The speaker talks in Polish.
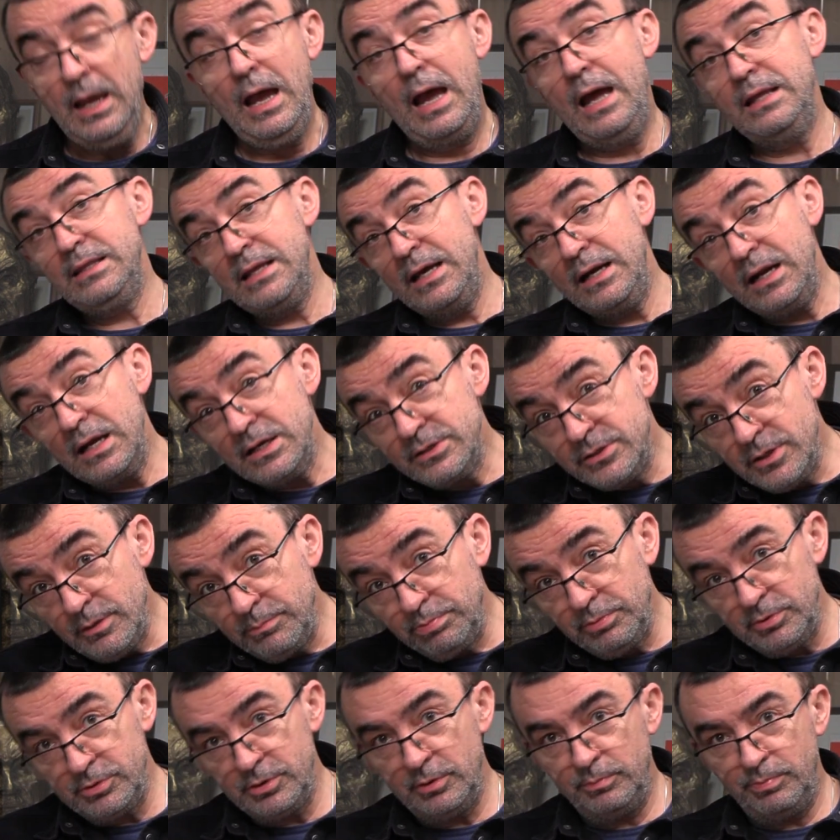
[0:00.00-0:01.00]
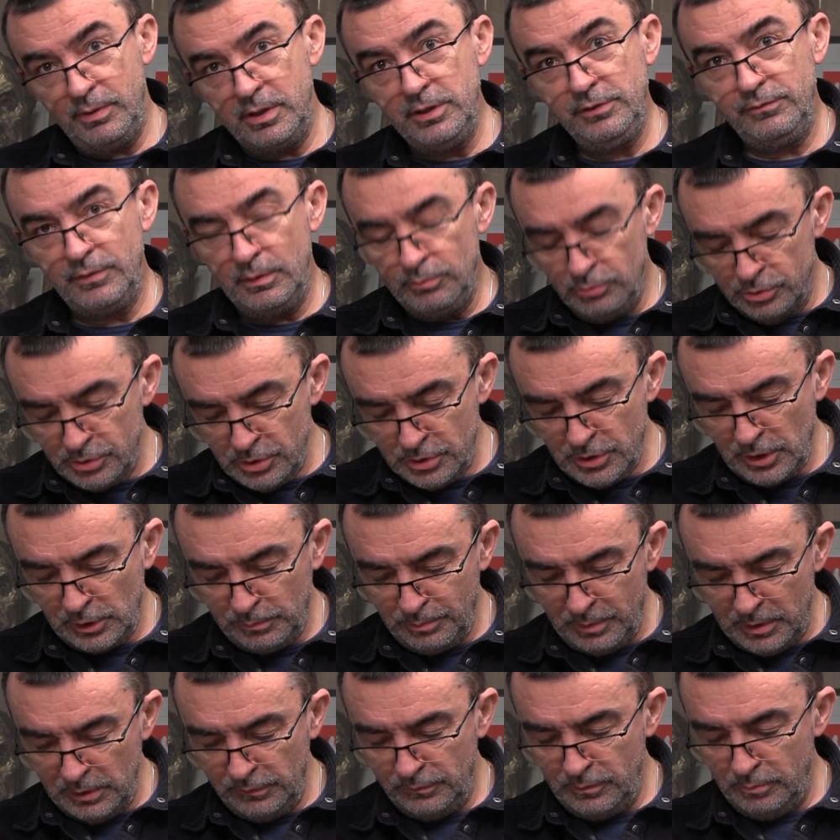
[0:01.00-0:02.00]
A na razie, proszę Państwa, muszę się z
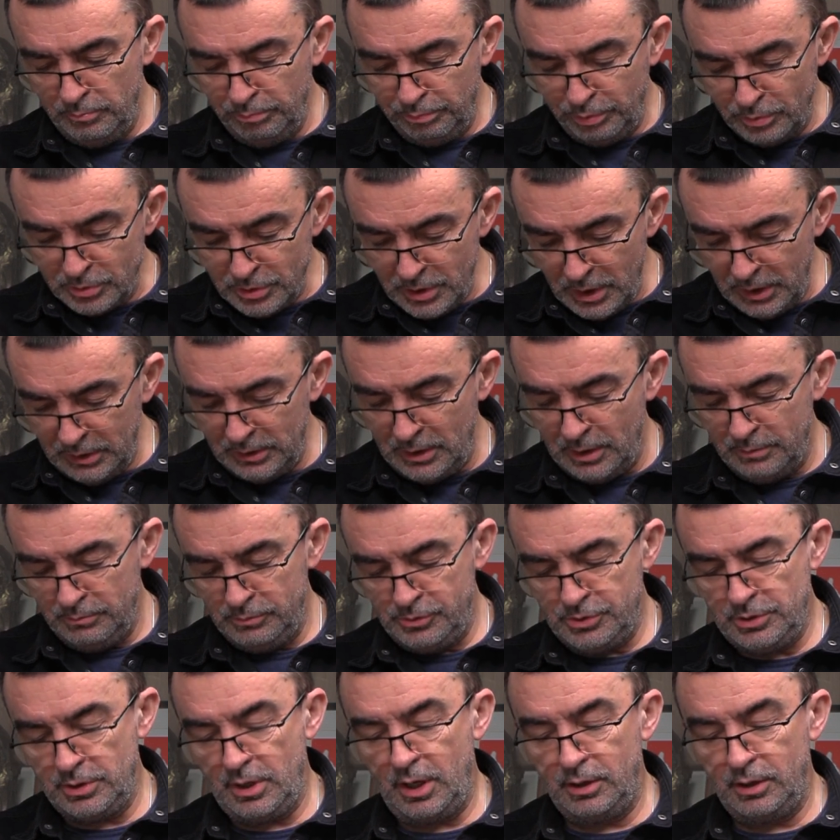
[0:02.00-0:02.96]
Państwem pożegnać,